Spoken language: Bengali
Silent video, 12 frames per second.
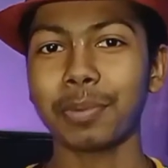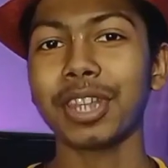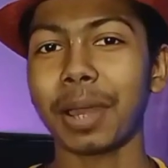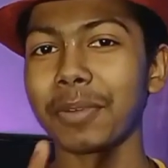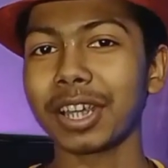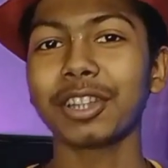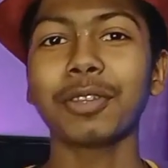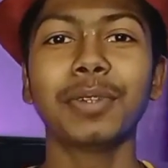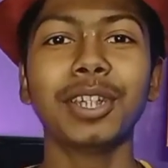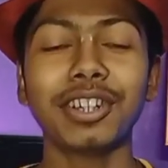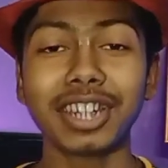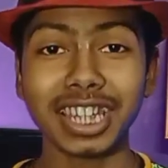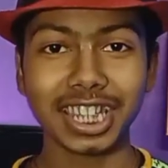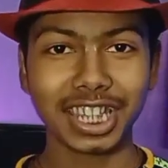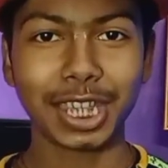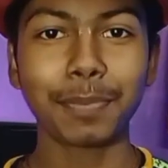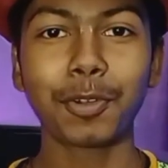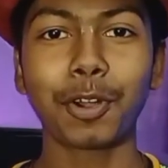সো বন্ধুরা আপনারা কিন্তু ভিডিওটি
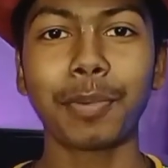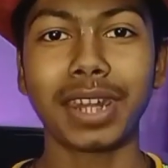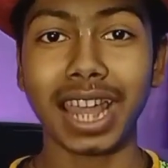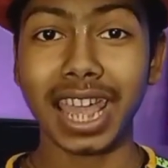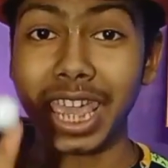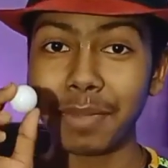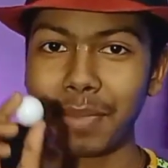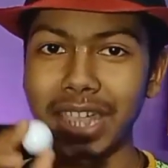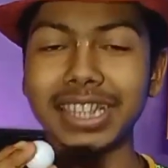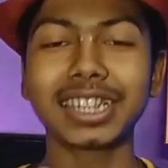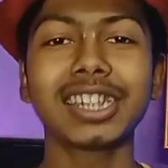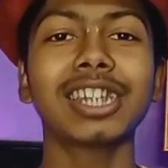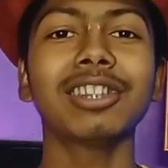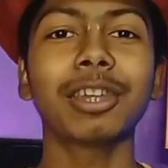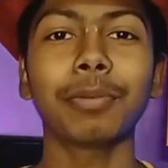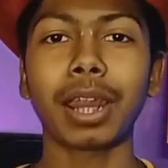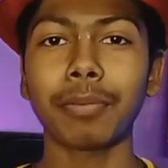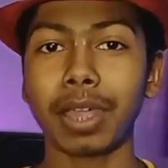স্কিপ করবেন না এই ম্যাজিকটি
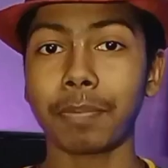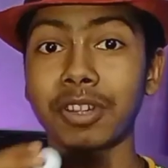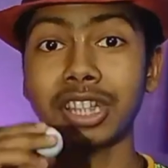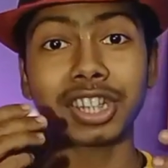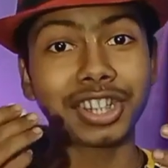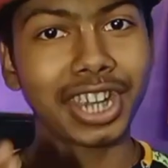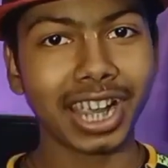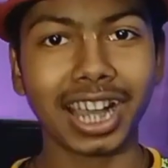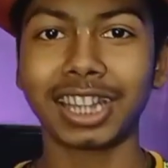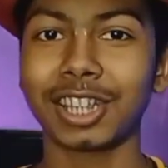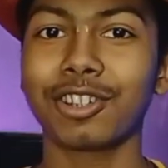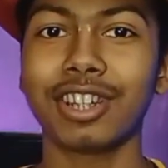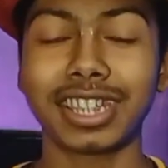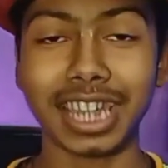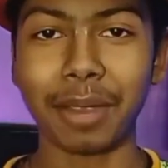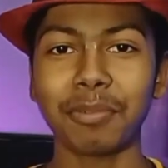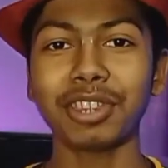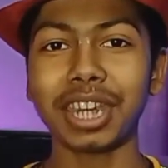কিন্তু এবার আমি আপনাদের শেখাতে
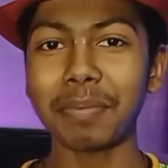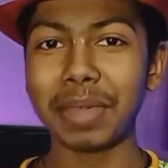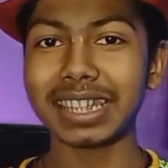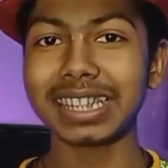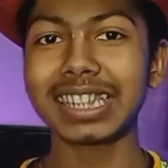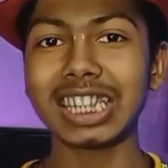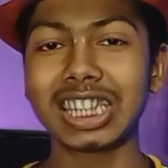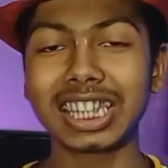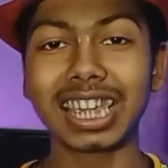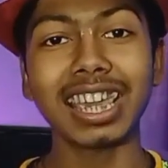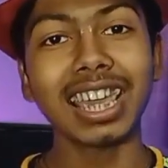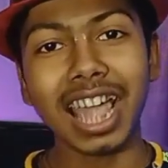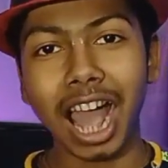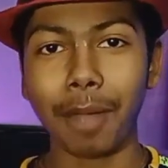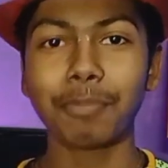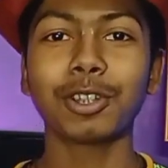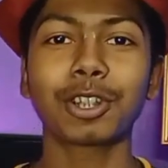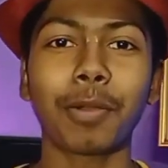চলেছি হ্যাঁ বন্ধুরা এই ম্যাজিকটি শিখে
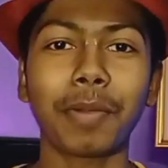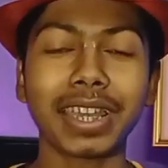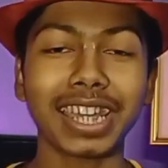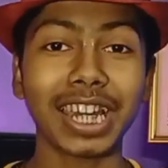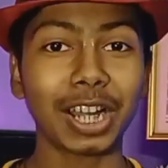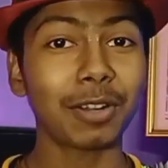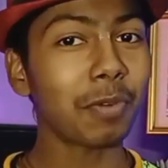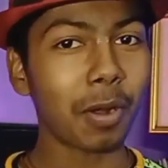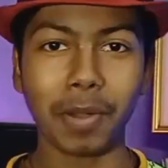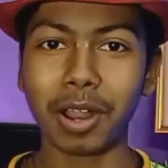আপনিও সবাইকে এরকম